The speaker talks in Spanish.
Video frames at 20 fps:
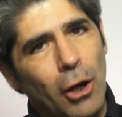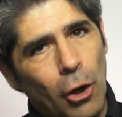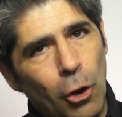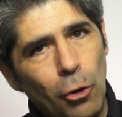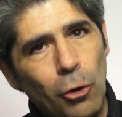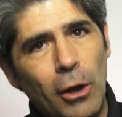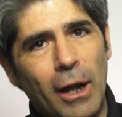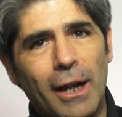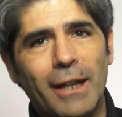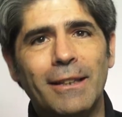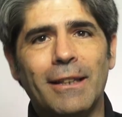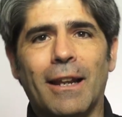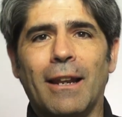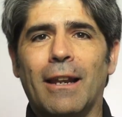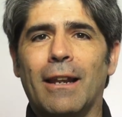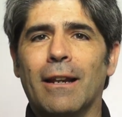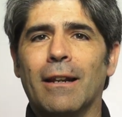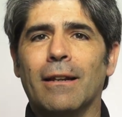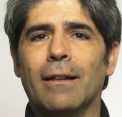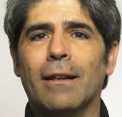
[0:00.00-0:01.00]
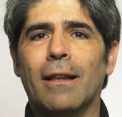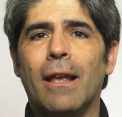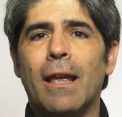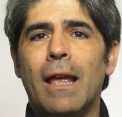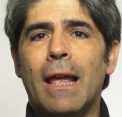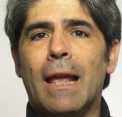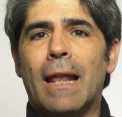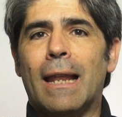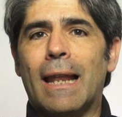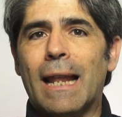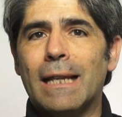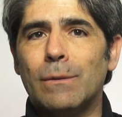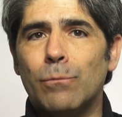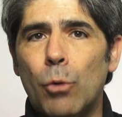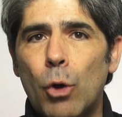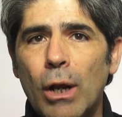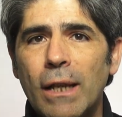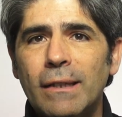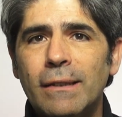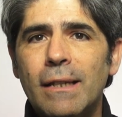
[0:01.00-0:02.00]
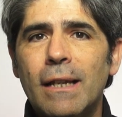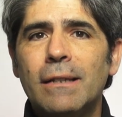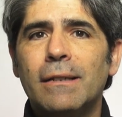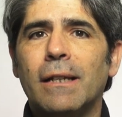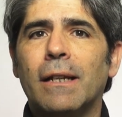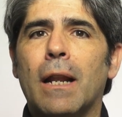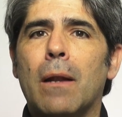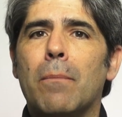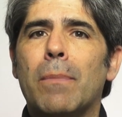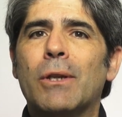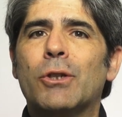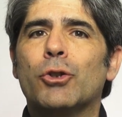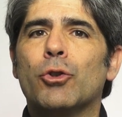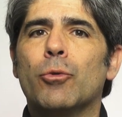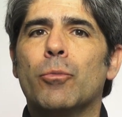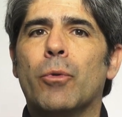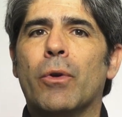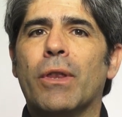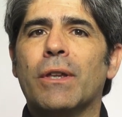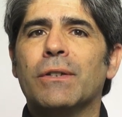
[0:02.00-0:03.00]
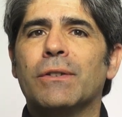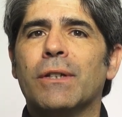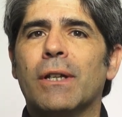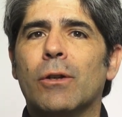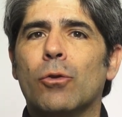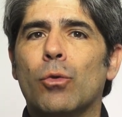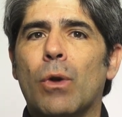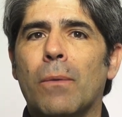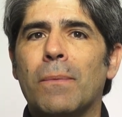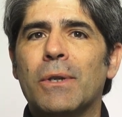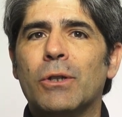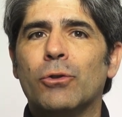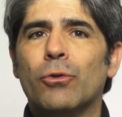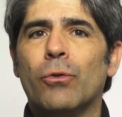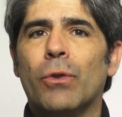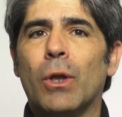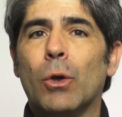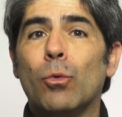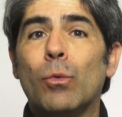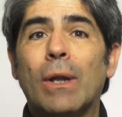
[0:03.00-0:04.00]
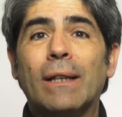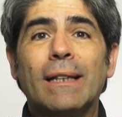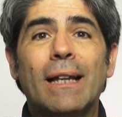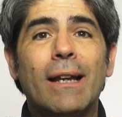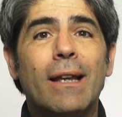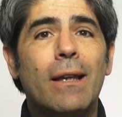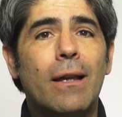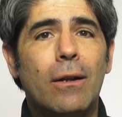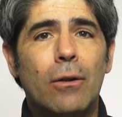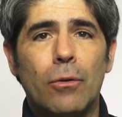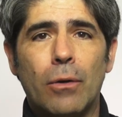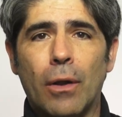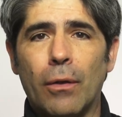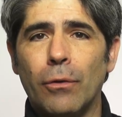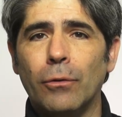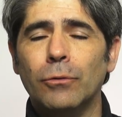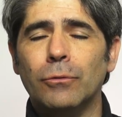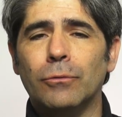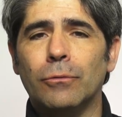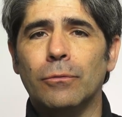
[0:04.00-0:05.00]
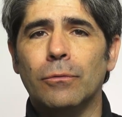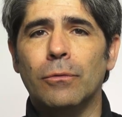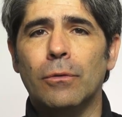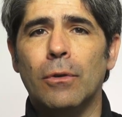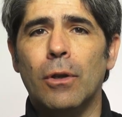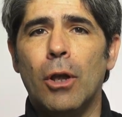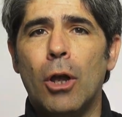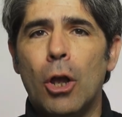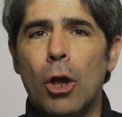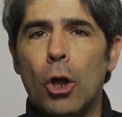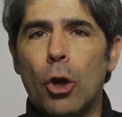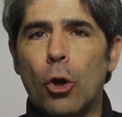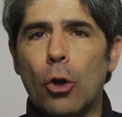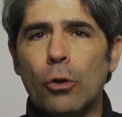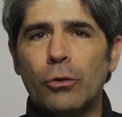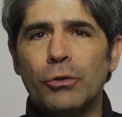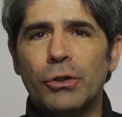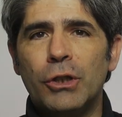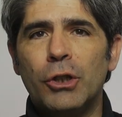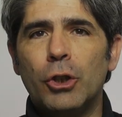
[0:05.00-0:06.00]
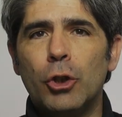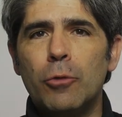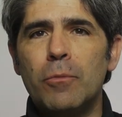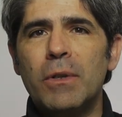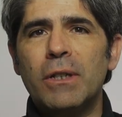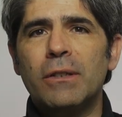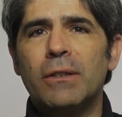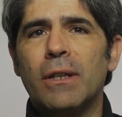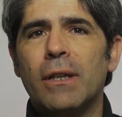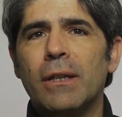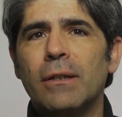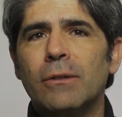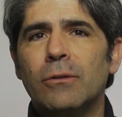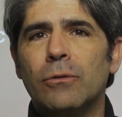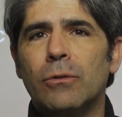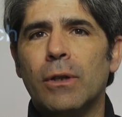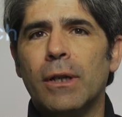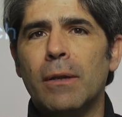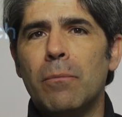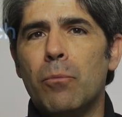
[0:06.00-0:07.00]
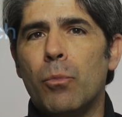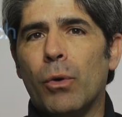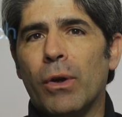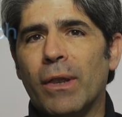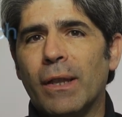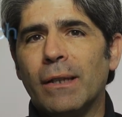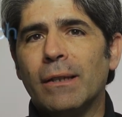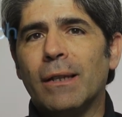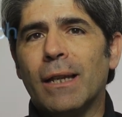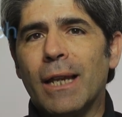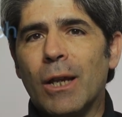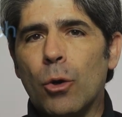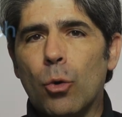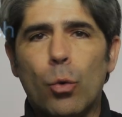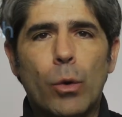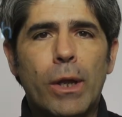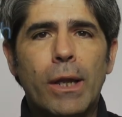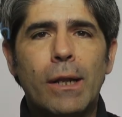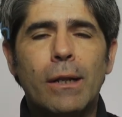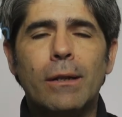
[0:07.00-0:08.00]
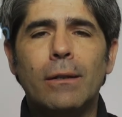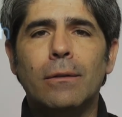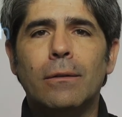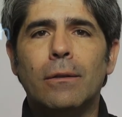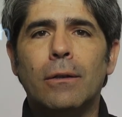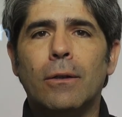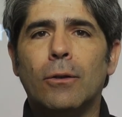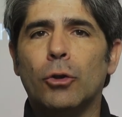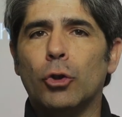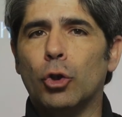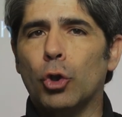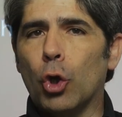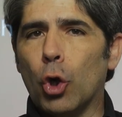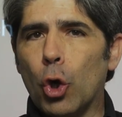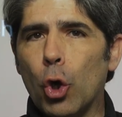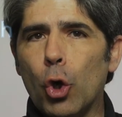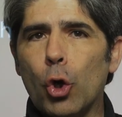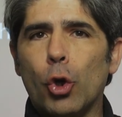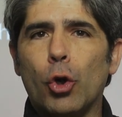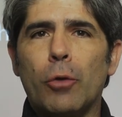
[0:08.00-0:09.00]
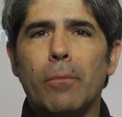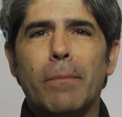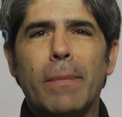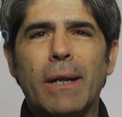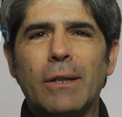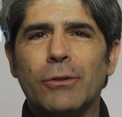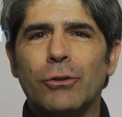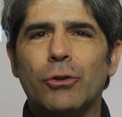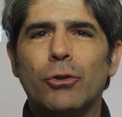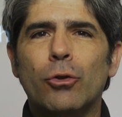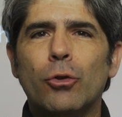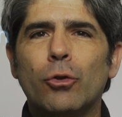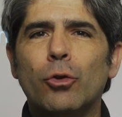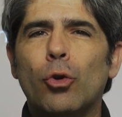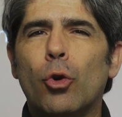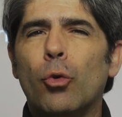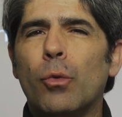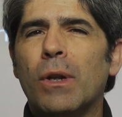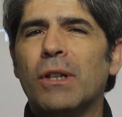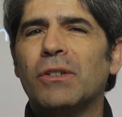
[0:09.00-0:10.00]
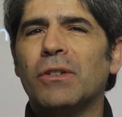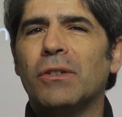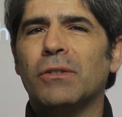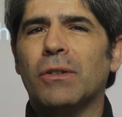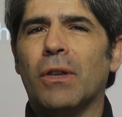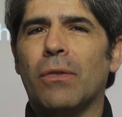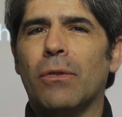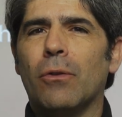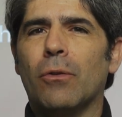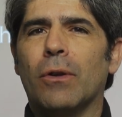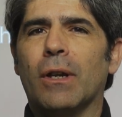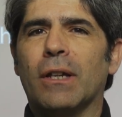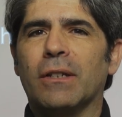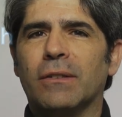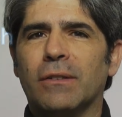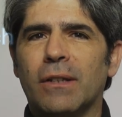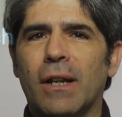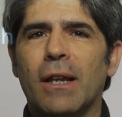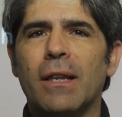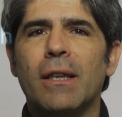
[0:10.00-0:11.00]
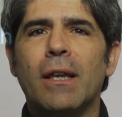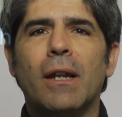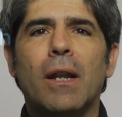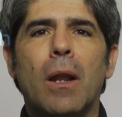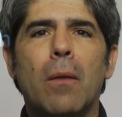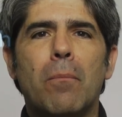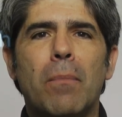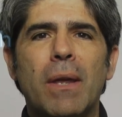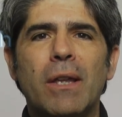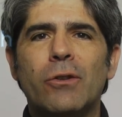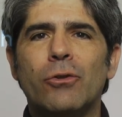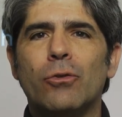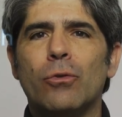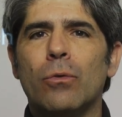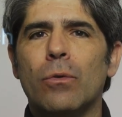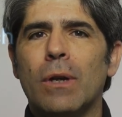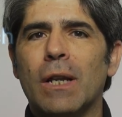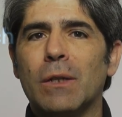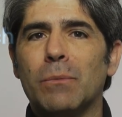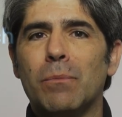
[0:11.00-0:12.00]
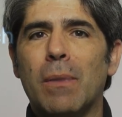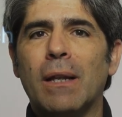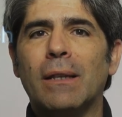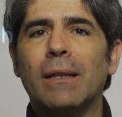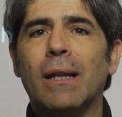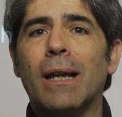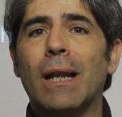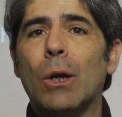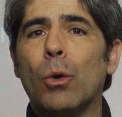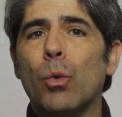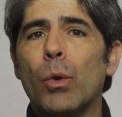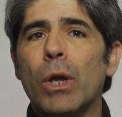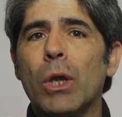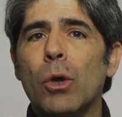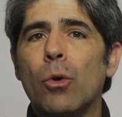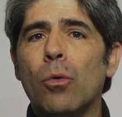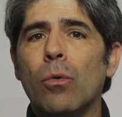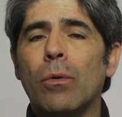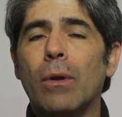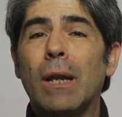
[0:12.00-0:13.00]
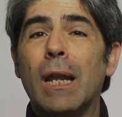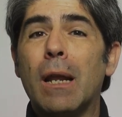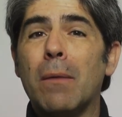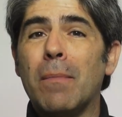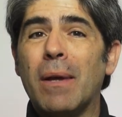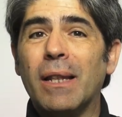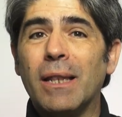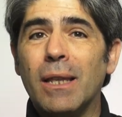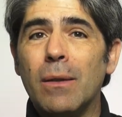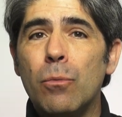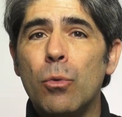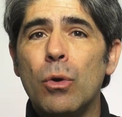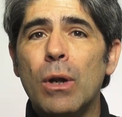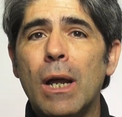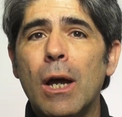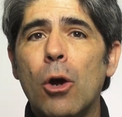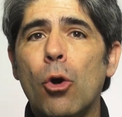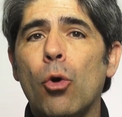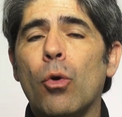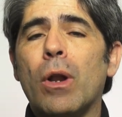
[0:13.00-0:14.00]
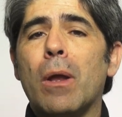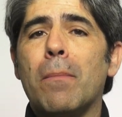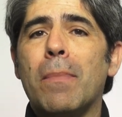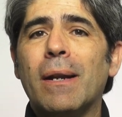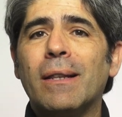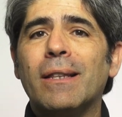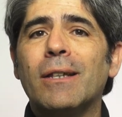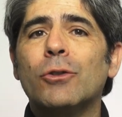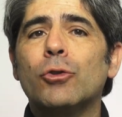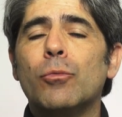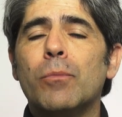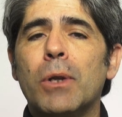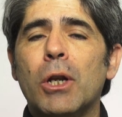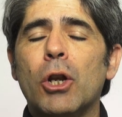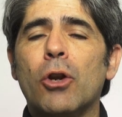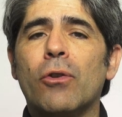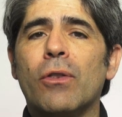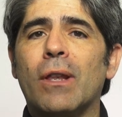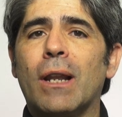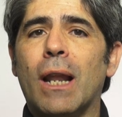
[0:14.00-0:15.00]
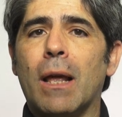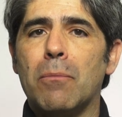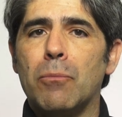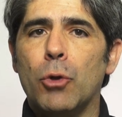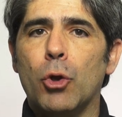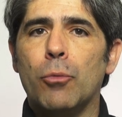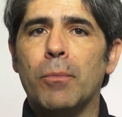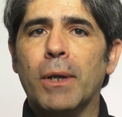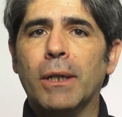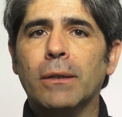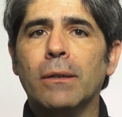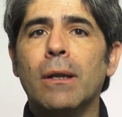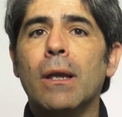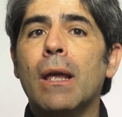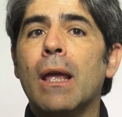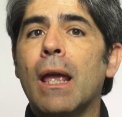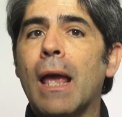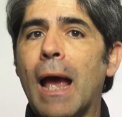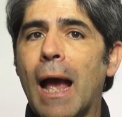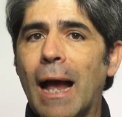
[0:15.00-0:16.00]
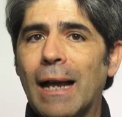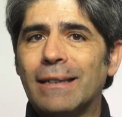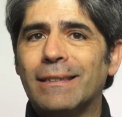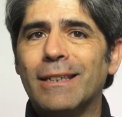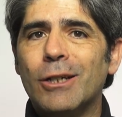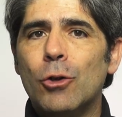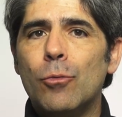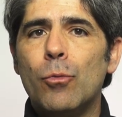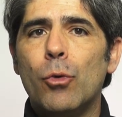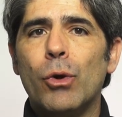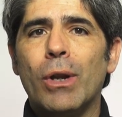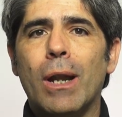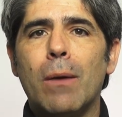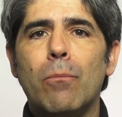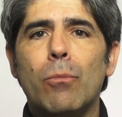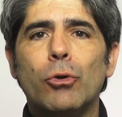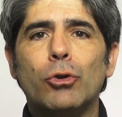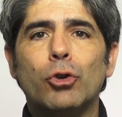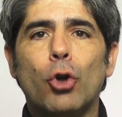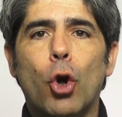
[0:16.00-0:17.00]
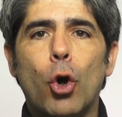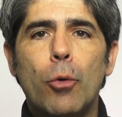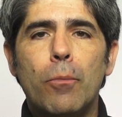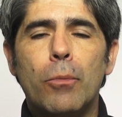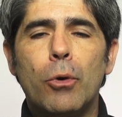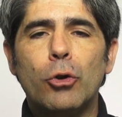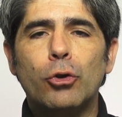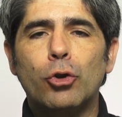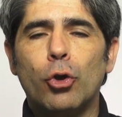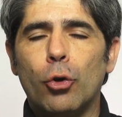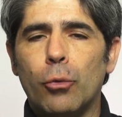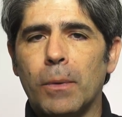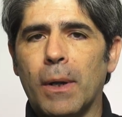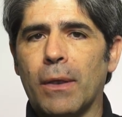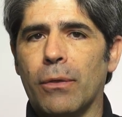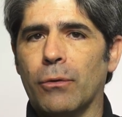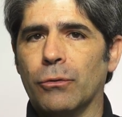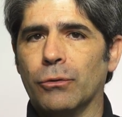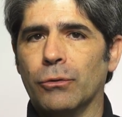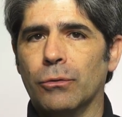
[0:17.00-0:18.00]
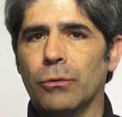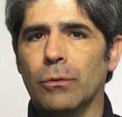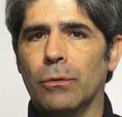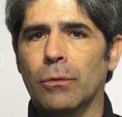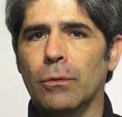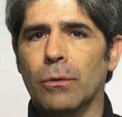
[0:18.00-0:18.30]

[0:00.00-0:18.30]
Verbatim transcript: Hola, ¿qué tal? Las molestias en el pecho pueden ser un aviso de un ataque al corazón. Los síntomas de este pueden incluir dolor, presión o una sensación extraña en el pecho, la espalda, el cuello, la mandíbula o la parte superior del abdomen, así como en ambos hombros o brazos.